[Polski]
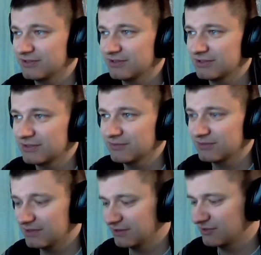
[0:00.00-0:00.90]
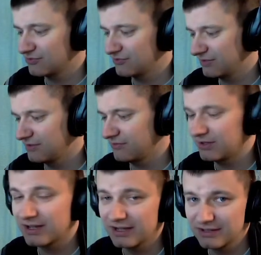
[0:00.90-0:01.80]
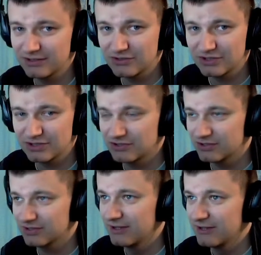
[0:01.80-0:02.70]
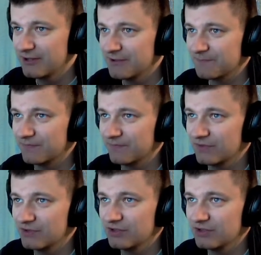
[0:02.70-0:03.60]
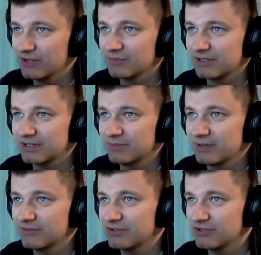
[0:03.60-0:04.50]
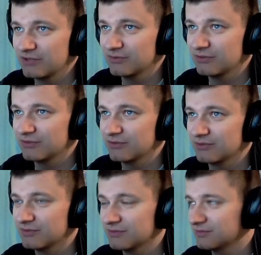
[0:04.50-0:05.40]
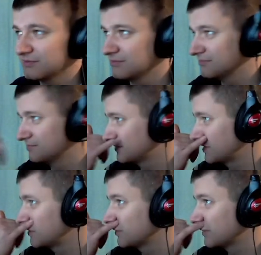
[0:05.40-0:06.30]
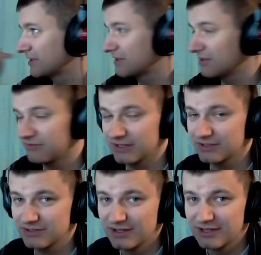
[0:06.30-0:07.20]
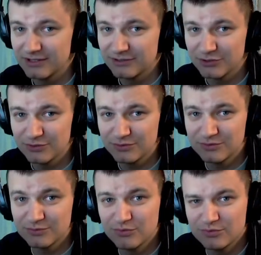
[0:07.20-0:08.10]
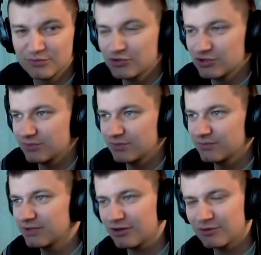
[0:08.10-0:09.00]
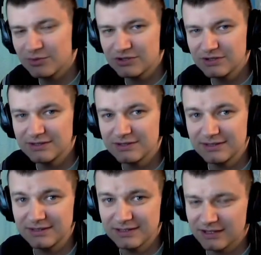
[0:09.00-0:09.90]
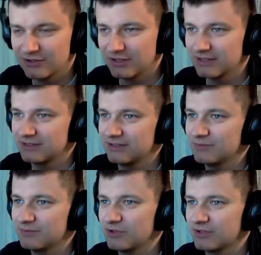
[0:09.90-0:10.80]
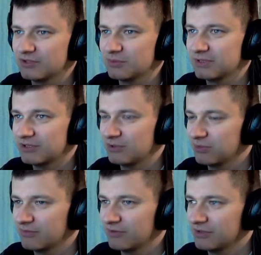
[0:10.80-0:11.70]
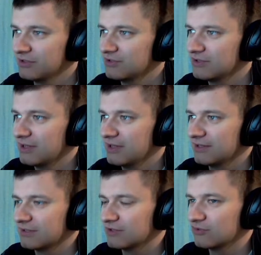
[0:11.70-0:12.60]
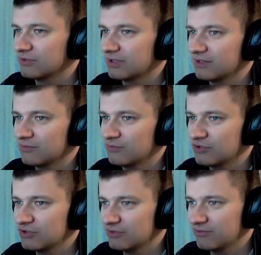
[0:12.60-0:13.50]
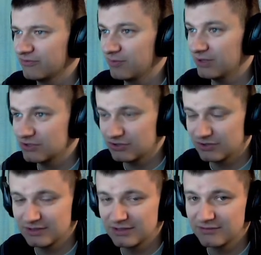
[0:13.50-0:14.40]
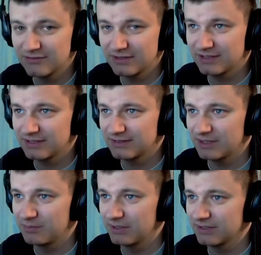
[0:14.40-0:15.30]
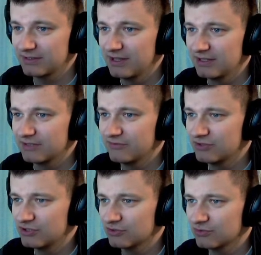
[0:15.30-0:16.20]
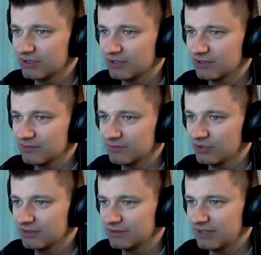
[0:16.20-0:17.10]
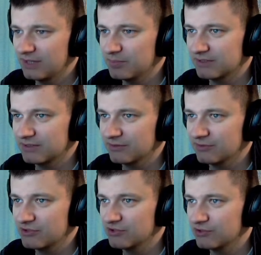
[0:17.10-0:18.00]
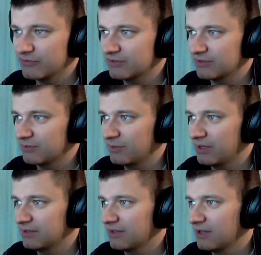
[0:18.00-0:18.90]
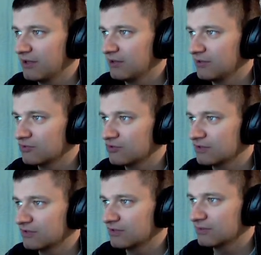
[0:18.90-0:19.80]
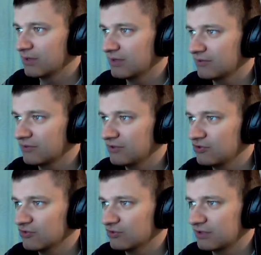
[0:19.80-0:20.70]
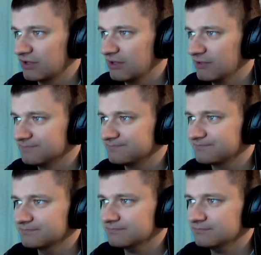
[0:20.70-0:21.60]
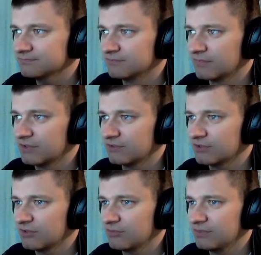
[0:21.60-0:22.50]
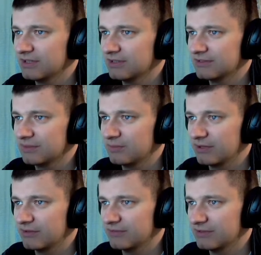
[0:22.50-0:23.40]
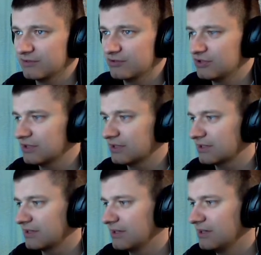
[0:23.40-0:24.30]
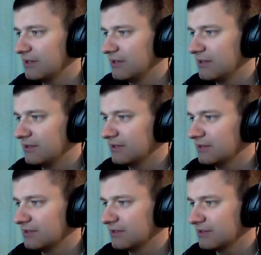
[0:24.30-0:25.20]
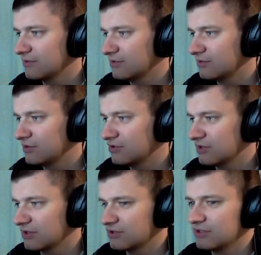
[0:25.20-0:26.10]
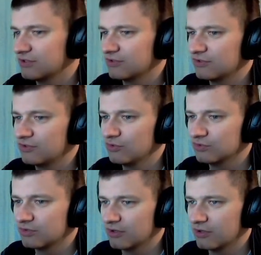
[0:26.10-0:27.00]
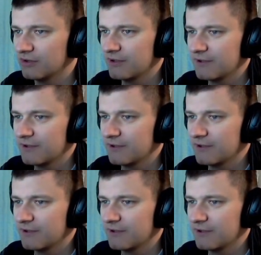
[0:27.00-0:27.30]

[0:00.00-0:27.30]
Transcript: jestem zaangażowany w kilka innych rzeczy. Mm, I jakbym tak naprawdę chciał to mm, tylko nagrywać, to musiałbym nie robić nic innego, ale nie mogę sobie na to pozwolić. Także tutaj musicie mi wybaczyć to nagrywanie na zapas. Jak widzicie, tutaj mój zapas odcinków ze Smite e, już jest e, bardzo niziutki. Mm, został mi jeden zaplanowany odcinek na 11 stycznia, czyli to jest jutro,